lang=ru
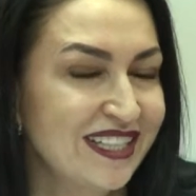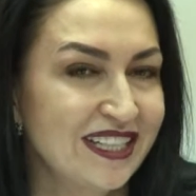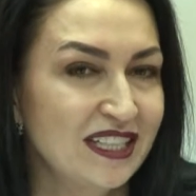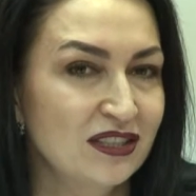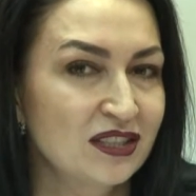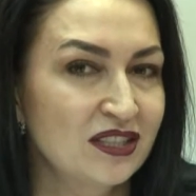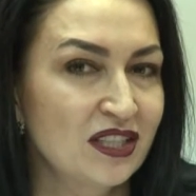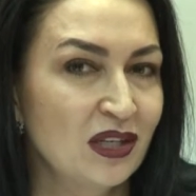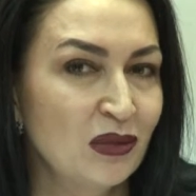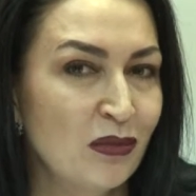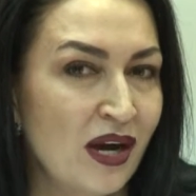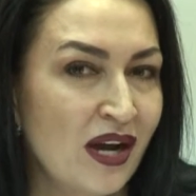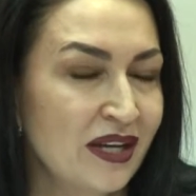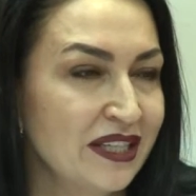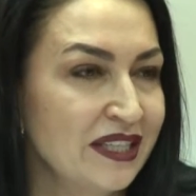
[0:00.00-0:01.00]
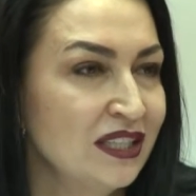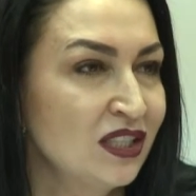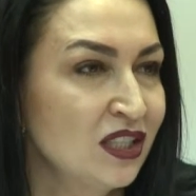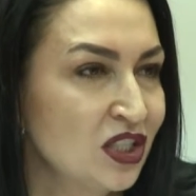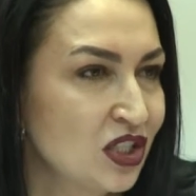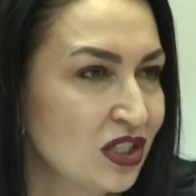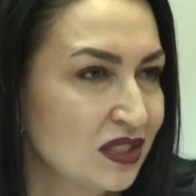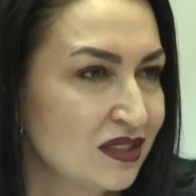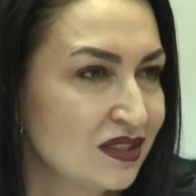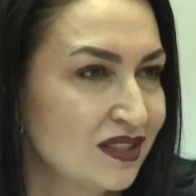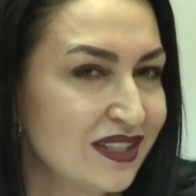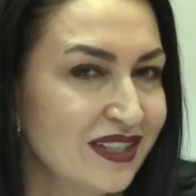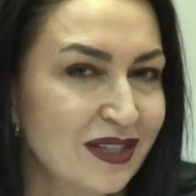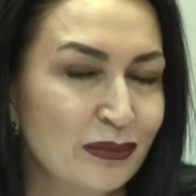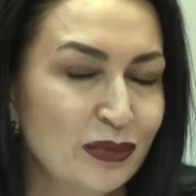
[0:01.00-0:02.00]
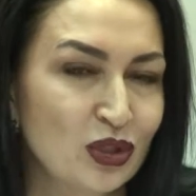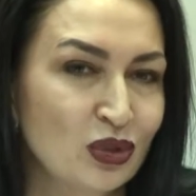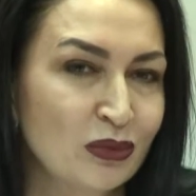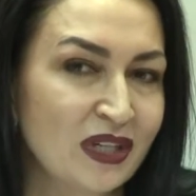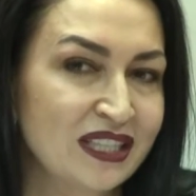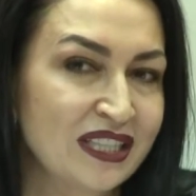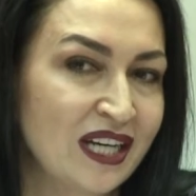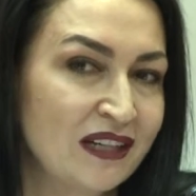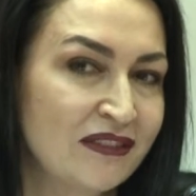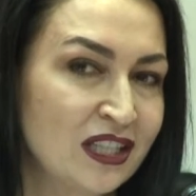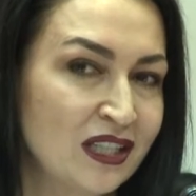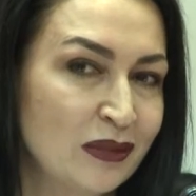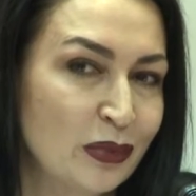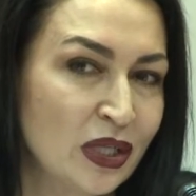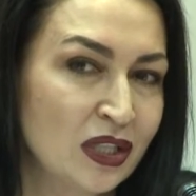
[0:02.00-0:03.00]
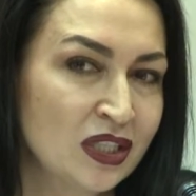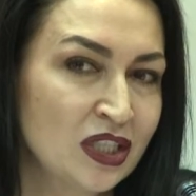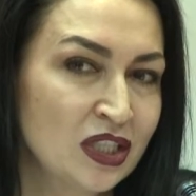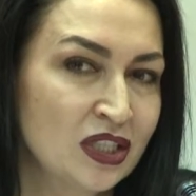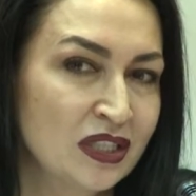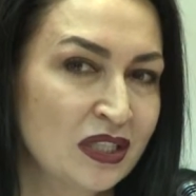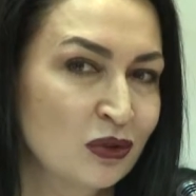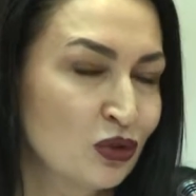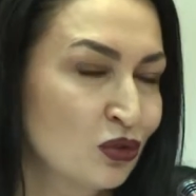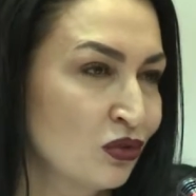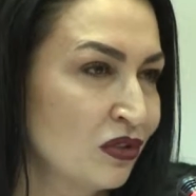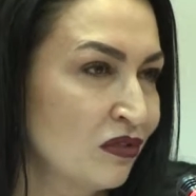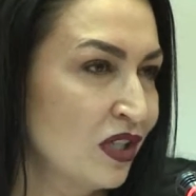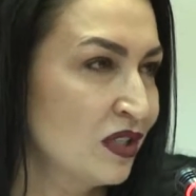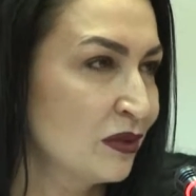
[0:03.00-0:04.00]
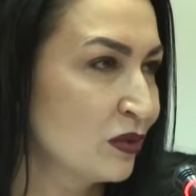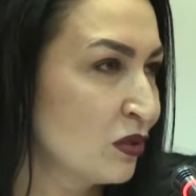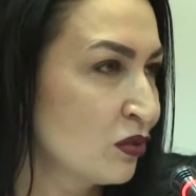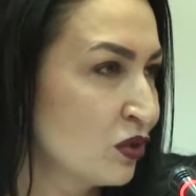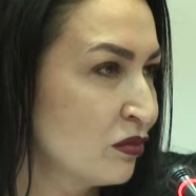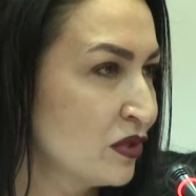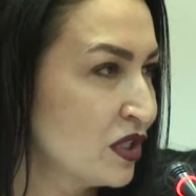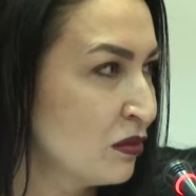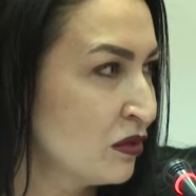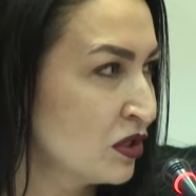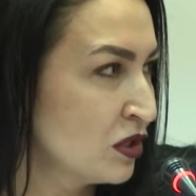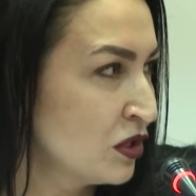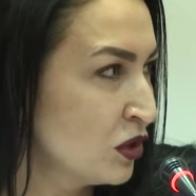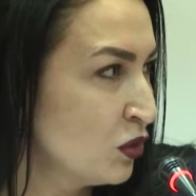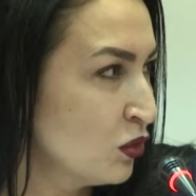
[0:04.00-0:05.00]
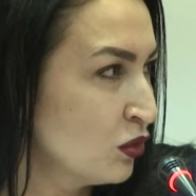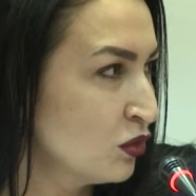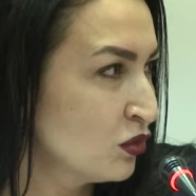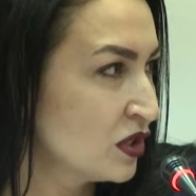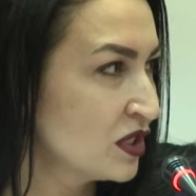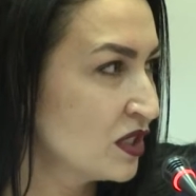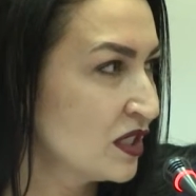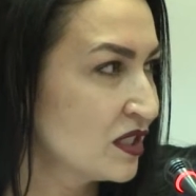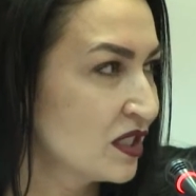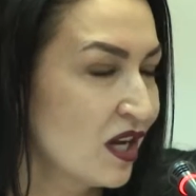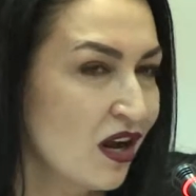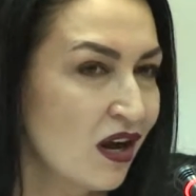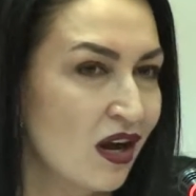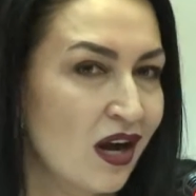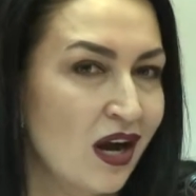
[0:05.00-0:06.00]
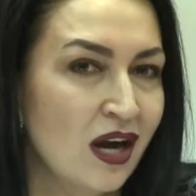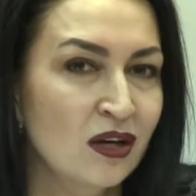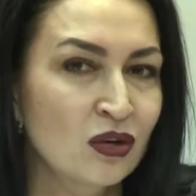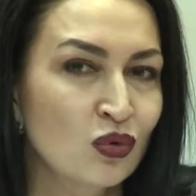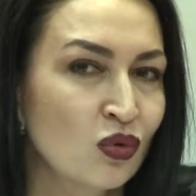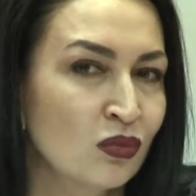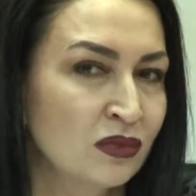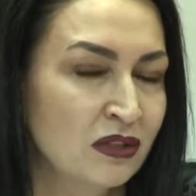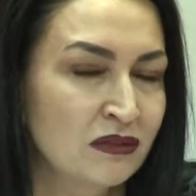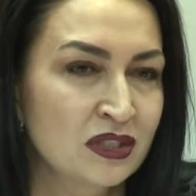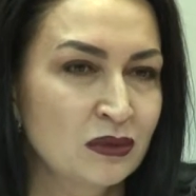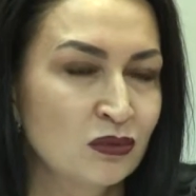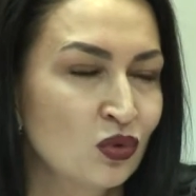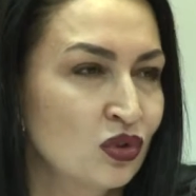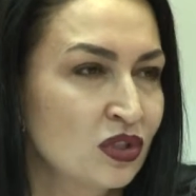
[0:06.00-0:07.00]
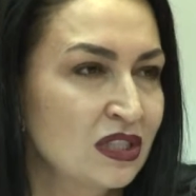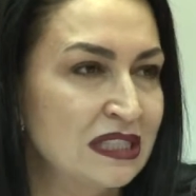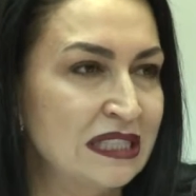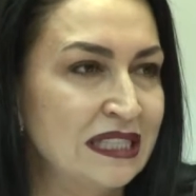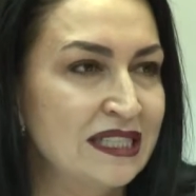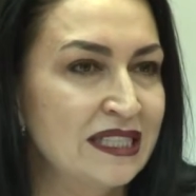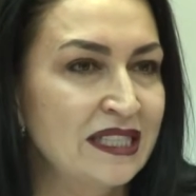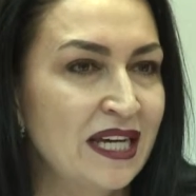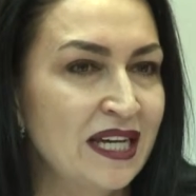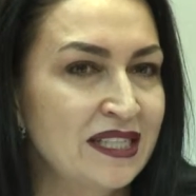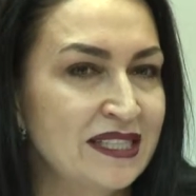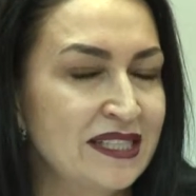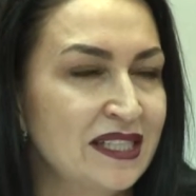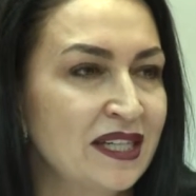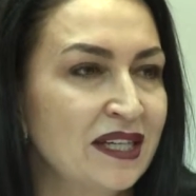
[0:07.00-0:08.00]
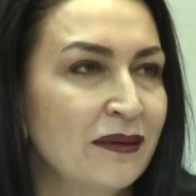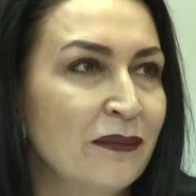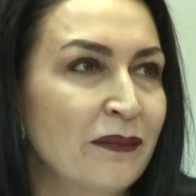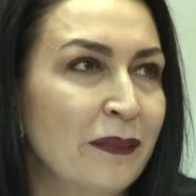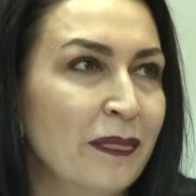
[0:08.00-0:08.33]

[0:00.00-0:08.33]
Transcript: Это стрельба и лыжи. Причем, когда говорили про лыжи, я очень удивлялась, потому что мы северный регион, у нас есть огромная возможность для занятия